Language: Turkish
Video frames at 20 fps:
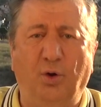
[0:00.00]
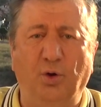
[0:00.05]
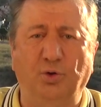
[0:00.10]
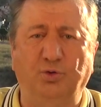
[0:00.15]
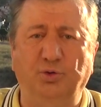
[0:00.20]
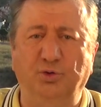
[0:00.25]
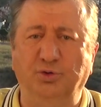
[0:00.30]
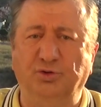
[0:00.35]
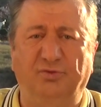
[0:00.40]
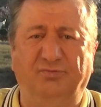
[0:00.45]

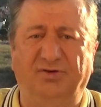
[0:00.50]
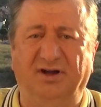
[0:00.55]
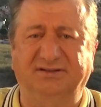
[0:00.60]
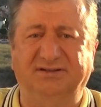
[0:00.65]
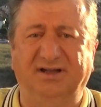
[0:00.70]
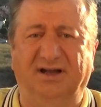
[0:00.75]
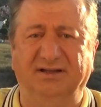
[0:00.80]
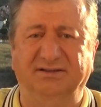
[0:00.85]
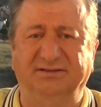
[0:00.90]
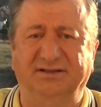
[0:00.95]
okur,
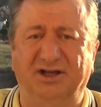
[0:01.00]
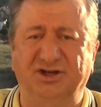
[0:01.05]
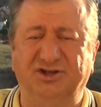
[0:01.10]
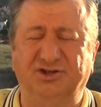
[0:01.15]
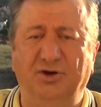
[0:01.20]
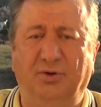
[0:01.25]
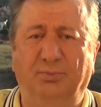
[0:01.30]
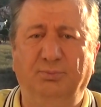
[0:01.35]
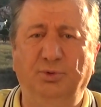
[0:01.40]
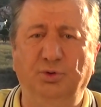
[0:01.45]
vatandaş
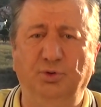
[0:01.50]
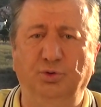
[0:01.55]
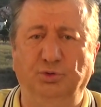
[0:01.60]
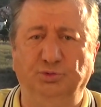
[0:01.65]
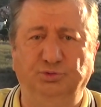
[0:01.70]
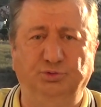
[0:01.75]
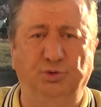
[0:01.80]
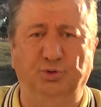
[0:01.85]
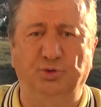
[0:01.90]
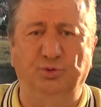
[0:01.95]
bu
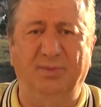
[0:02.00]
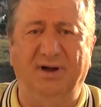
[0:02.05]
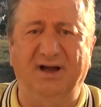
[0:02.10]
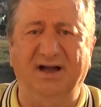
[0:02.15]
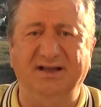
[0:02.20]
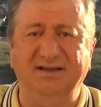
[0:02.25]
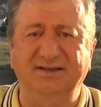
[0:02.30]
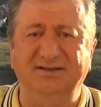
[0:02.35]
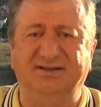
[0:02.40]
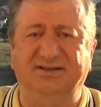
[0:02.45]

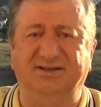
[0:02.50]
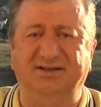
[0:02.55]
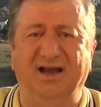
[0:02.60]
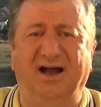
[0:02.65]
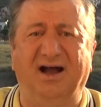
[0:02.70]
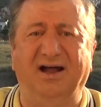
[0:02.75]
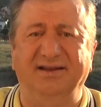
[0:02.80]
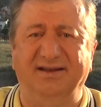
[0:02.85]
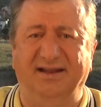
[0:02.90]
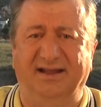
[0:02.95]
duruma
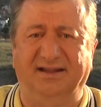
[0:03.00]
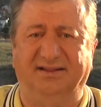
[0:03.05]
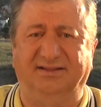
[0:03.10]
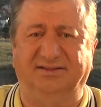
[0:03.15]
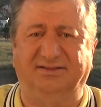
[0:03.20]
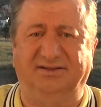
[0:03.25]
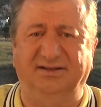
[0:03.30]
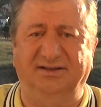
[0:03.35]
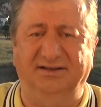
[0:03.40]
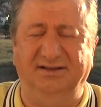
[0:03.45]
isyan
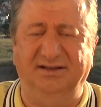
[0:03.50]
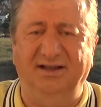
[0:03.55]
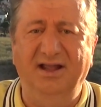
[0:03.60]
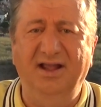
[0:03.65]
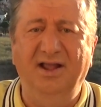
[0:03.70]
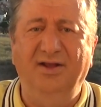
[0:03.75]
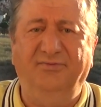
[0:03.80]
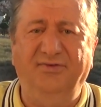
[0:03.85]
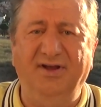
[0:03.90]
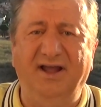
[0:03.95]
etti
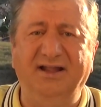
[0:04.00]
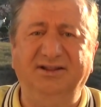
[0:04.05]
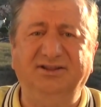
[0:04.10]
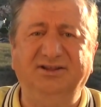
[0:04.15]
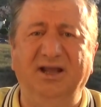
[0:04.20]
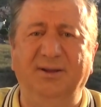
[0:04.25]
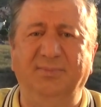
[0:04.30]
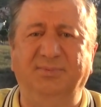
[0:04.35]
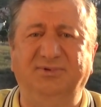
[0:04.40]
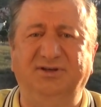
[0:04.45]
ve
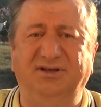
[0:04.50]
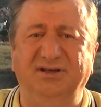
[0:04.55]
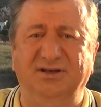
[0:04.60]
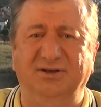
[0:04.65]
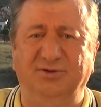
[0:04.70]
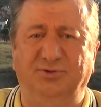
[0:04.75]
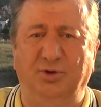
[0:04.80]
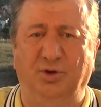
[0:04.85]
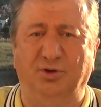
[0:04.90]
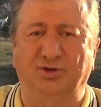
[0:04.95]

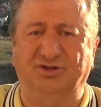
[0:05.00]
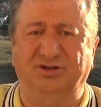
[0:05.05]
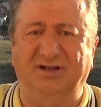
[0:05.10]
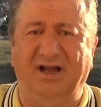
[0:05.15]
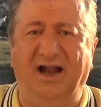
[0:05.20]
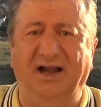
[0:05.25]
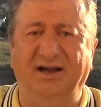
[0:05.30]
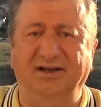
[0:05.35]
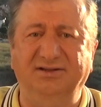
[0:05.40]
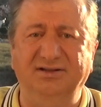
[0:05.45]
tepki
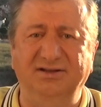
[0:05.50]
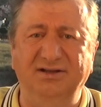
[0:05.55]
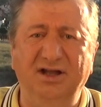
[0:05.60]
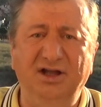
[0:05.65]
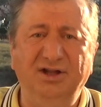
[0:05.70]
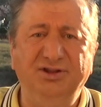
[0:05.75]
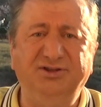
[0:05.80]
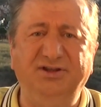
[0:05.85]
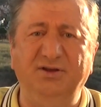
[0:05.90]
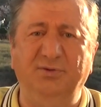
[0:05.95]
gösterdi.
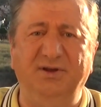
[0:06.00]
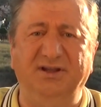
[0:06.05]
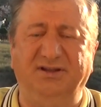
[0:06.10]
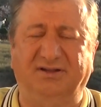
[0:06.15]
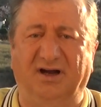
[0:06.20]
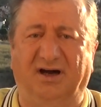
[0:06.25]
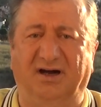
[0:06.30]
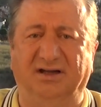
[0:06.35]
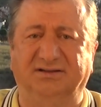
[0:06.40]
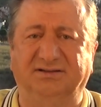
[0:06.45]
Tweet
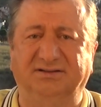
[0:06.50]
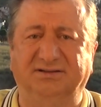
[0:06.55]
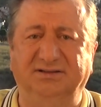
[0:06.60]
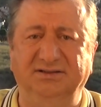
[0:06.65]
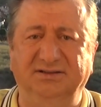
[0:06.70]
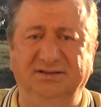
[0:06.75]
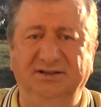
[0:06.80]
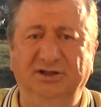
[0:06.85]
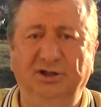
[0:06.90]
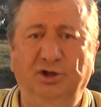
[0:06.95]

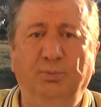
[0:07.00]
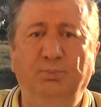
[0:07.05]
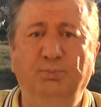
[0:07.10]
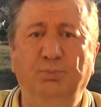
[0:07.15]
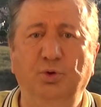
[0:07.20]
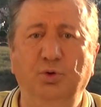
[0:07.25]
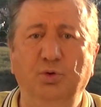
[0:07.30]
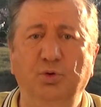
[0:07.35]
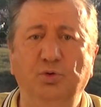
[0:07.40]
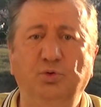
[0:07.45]
attı.
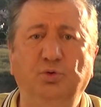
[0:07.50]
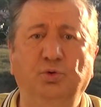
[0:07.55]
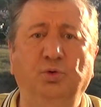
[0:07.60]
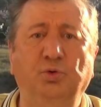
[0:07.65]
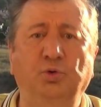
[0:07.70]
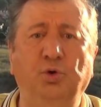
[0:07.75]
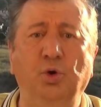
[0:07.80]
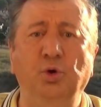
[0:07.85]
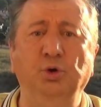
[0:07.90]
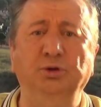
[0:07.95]
Bu
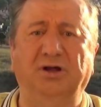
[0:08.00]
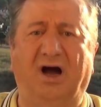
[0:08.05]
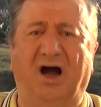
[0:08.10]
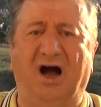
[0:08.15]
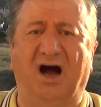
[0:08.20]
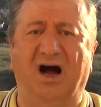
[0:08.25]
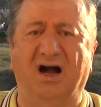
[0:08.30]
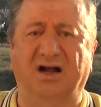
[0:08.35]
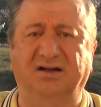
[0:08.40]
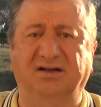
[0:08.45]
kul
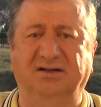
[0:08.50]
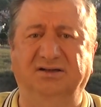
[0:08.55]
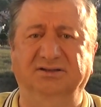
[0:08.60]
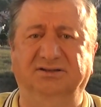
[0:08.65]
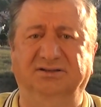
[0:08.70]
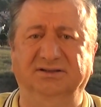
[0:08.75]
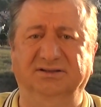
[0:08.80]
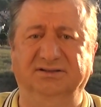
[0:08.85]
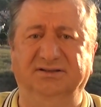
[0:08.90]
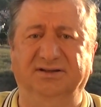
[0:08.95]

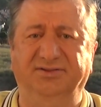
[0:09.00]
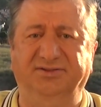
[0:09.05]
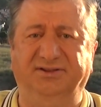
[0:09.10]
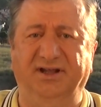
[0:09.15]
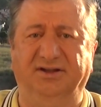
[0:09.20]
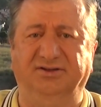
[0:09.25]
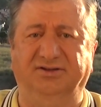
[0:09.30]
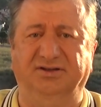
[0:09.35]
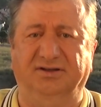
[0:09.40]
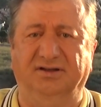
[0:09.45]
hakkıdır
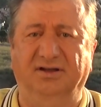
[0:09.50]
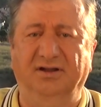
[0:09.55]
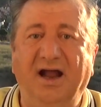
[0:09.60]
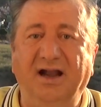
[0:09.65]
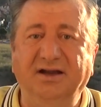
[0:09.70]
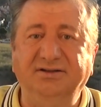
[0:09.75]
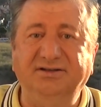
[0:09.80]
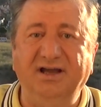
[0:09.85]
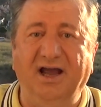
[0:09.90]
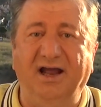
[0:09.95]
dedi.
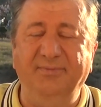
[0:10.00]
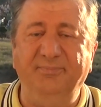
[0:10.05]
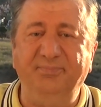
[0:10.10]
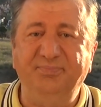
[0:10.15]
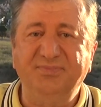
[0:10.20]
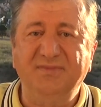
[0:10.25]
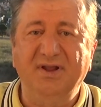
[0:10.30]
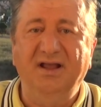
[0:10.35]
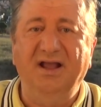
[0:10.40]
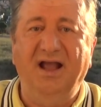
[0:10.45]
Derken
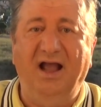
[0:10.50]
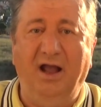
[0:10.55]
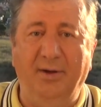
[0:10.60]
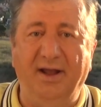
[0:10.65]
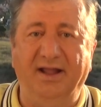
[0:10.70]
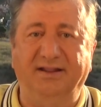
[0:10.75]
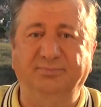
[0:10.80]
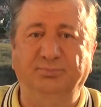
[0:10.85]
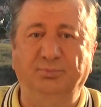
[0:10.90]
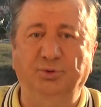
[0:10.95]

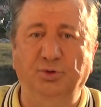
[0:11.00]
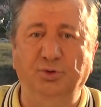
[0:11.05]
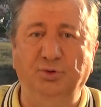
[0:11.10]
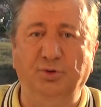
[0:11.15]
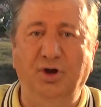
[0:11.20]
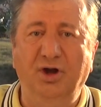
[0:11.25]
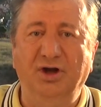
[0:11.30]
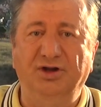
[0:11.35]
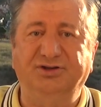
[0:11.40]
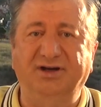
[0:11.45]
Evet bu
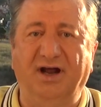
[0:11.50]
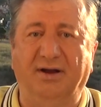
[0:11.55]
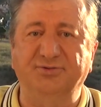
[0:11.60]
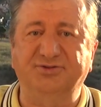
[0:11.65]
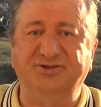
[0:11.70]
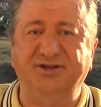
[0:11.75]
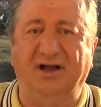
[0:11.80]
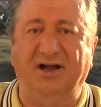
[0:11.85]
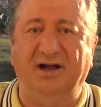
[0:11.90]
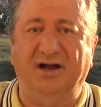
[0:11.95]

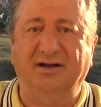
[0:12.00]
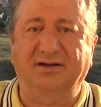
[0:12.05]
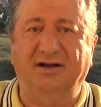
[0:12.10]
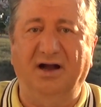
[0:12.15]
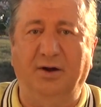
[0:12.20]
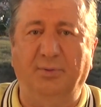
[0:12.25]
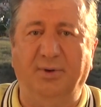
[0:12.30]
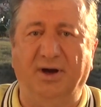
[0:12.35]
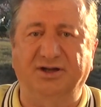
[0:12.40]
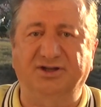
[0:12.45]
Ravza
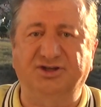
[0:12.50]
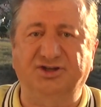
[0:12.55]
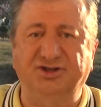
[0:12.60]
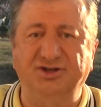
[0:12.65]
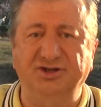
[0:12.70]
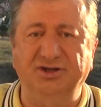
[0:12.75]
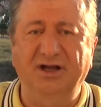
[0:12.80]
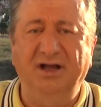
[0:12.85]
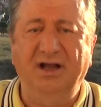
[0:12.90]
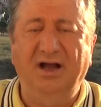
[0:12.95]

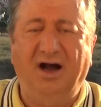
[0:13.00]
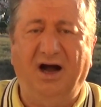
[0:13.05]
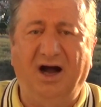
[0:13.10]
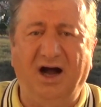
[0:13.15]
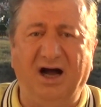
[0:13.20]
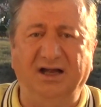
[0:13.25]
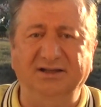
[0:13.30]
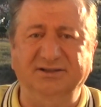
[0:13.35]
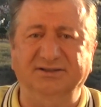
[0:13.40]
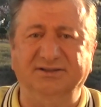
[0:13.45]
Kavakçı
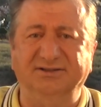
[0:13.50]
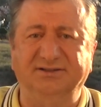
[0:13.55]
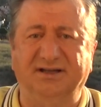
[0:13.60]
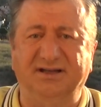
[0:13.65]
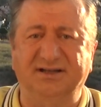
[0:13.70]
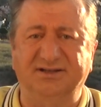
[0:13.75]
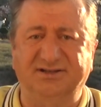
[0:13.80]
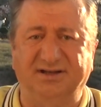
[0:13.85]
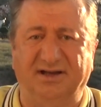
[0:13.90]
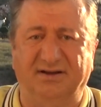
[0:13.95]

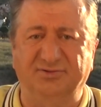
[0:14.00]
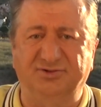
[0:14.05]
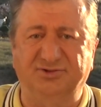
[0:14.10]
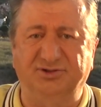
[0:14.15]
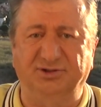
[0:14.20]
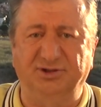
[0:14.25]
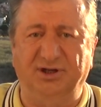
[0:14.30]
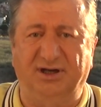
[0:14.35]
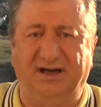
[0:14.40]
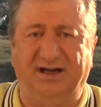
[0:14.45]
anında
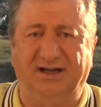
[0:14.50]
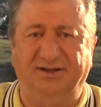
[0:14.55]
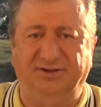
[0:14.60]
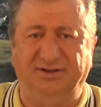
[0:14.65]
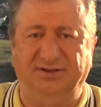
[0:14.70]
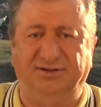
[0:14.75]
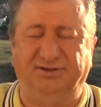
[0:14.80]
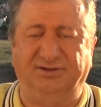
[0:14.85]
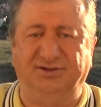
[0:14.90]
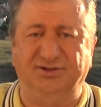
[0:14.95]
savcılığa
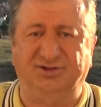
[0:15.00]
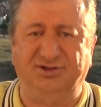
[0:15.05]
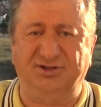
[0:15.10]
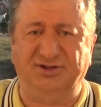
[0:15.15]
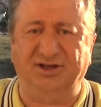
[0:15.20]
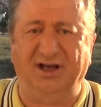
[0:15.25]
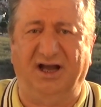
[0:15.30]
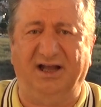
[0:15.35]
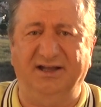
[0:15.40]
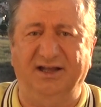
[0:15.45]
gitti,
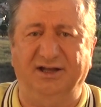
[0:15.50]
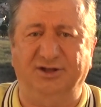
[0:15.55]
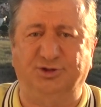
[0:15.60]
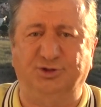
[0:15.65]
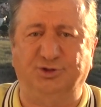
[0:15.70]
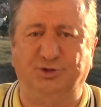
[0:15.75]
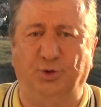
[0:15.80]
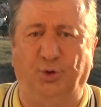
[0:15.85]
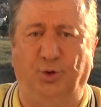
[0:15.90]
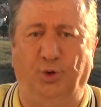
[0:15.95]

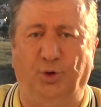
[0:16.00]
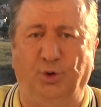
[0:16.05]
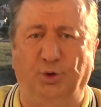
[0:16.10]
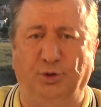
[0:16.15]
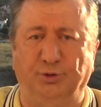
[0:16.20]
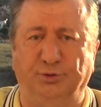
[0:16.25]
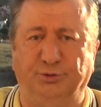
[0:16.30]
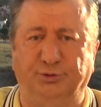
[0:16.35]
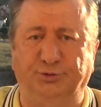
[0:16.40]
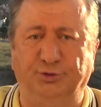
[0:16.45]
şikayetçi
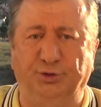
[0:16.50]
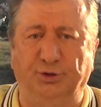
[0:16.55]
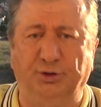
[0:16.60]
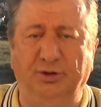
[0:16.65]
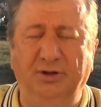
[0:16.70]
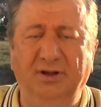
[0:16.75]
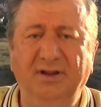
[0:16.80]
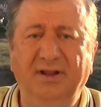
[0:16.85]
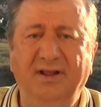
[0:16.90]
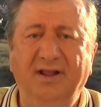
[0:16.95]

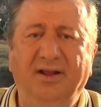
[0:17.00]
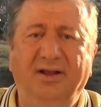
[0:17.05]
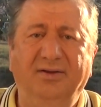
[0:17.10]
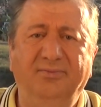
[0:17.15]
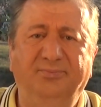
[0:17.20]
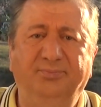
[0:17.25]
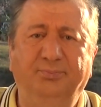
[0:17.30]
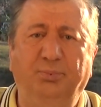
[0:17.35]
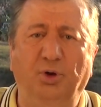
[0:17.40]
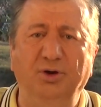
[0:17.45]
oldu
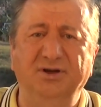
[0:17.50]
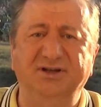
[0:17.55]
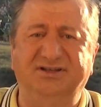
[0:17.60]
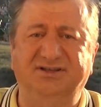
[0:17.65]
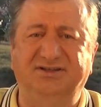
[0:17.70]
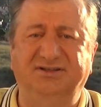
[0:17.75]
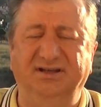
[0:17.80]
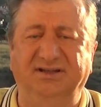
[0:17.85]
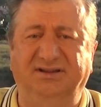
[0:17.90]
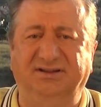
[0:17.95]

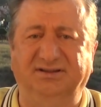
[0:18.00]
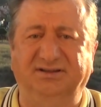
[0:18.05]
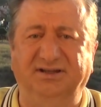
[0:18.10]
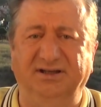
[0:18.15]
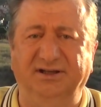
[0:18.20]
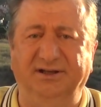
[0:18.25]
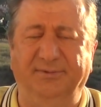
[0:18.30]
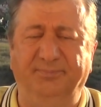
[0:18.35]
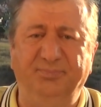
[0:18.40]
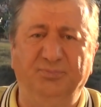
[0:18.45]
Polis
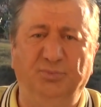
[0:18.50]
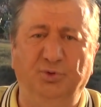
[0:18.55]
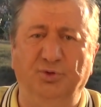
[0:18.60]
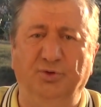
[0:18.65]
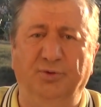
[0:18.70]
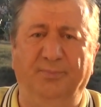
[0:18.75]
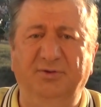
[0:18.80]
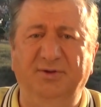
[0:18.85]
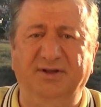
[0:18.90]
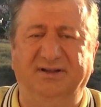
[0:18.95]
gitti bu
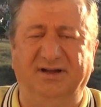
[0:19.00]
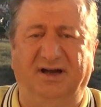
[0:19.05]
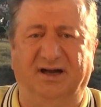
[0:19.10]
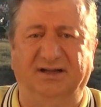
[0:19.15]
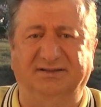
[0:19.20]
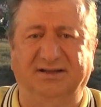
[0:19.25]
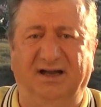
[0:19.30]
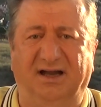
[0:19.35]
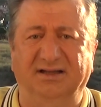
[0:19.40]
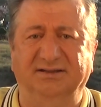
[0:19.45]
tweet
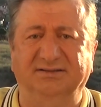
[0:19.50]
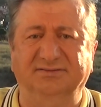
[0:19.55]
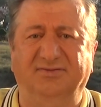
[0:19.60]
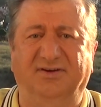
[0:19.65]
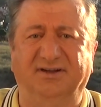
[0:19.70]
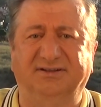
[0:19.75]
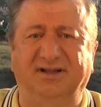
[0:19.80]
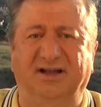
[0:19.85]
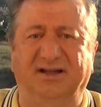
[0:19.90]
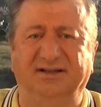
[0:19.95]
atan
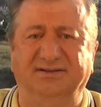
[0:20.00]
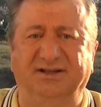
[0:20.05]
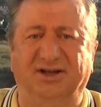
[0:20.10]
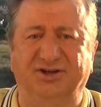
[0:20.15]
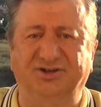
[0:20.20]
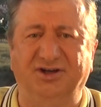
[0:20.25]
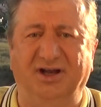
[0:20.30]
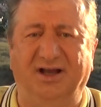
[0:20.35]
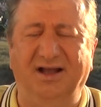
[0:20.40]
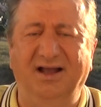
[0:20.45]

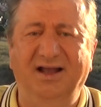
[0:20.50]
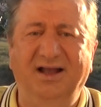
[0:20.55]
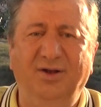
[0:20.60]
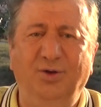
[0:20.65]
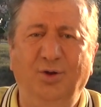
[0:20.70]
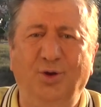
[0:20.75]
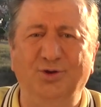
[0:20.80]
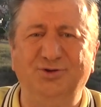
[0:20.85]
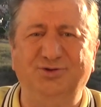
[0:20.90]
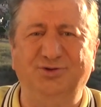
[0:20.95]
vatandaşa
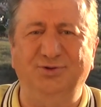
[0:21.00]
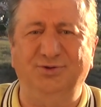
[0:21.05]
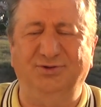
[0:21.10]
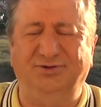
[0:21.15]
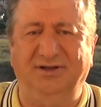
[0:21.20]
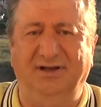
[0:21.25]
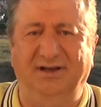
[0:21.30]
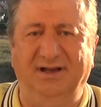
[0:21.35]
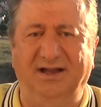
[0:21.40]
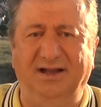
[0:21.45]
özür
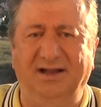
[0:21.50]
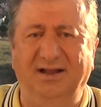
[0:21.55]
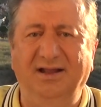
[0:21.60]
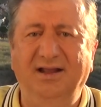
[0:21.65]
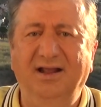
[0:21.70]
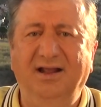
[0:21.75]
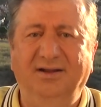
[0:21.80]
dile